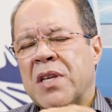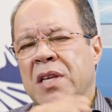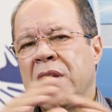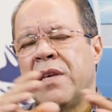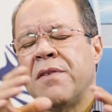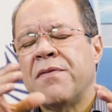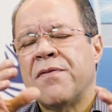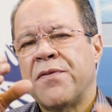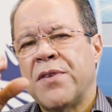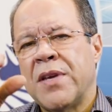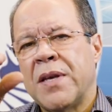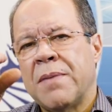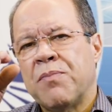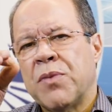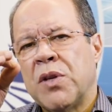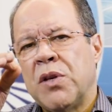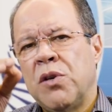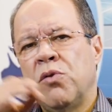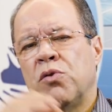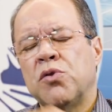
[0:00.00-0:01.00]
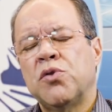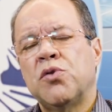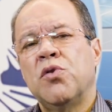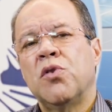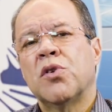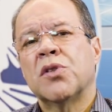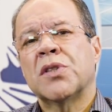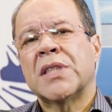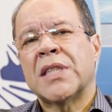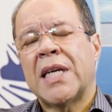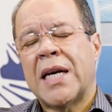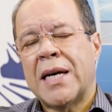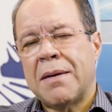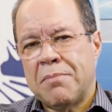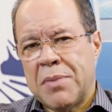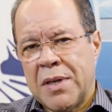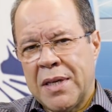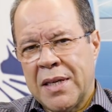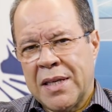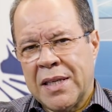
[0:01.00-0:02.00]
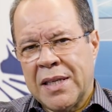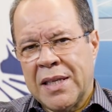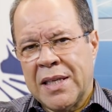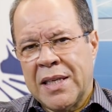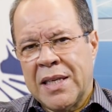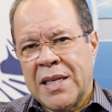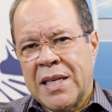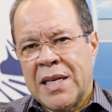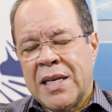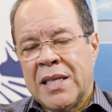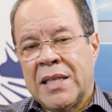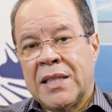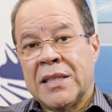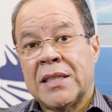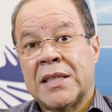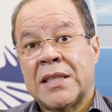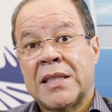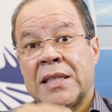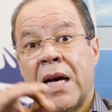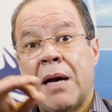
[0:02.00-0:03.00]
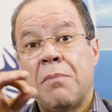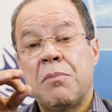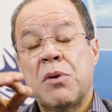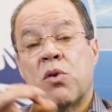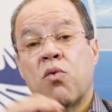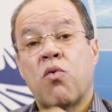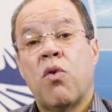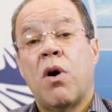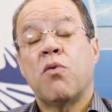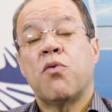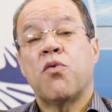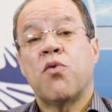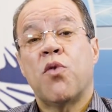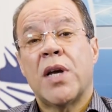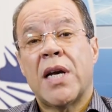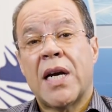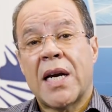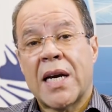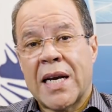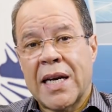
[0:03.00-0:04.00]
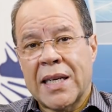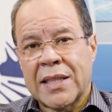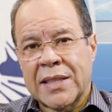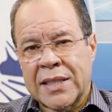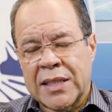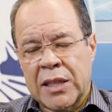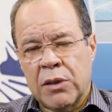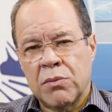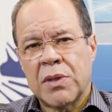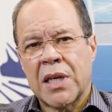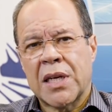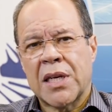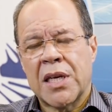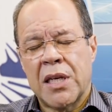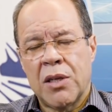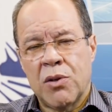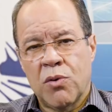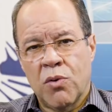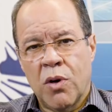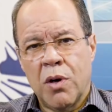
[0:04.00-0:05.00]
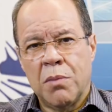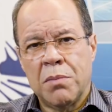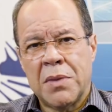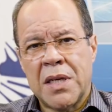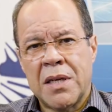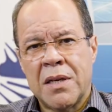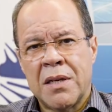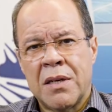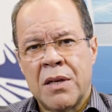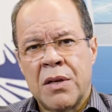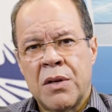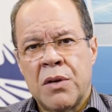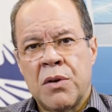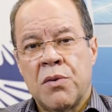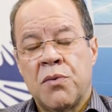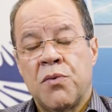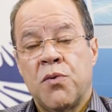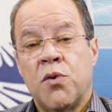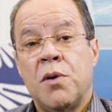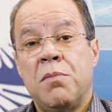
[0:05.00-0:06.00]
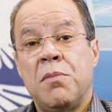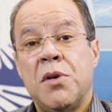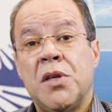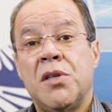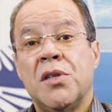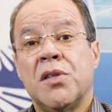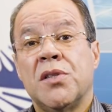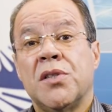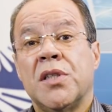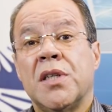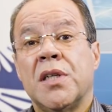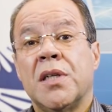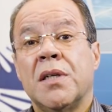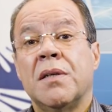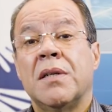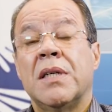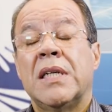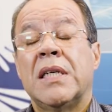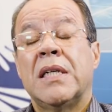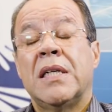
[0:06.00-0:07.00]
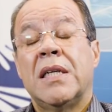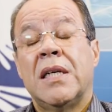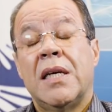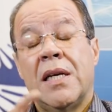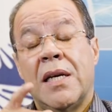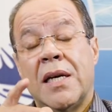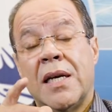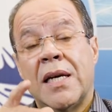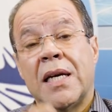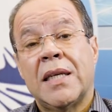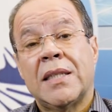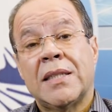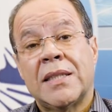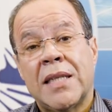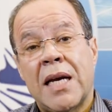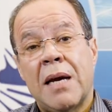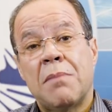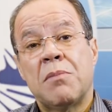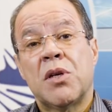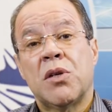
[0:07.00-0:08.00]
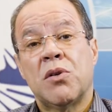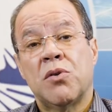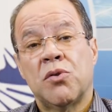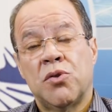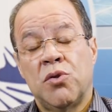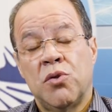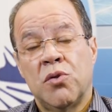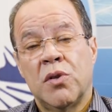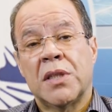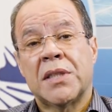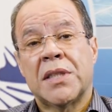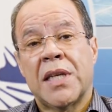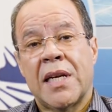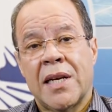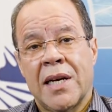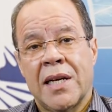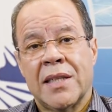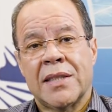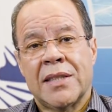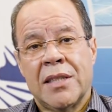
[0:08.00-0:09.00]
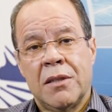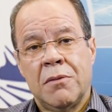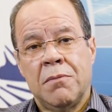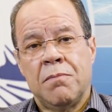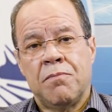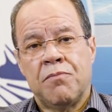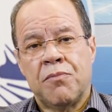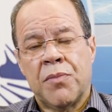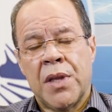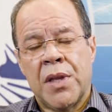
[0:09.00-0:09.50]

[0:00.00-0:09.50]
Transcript: enfim. E o senhor sabe, sabe qual foi a reação daquele homem? Foi me dizer: É, sabe que o senhor tem razão?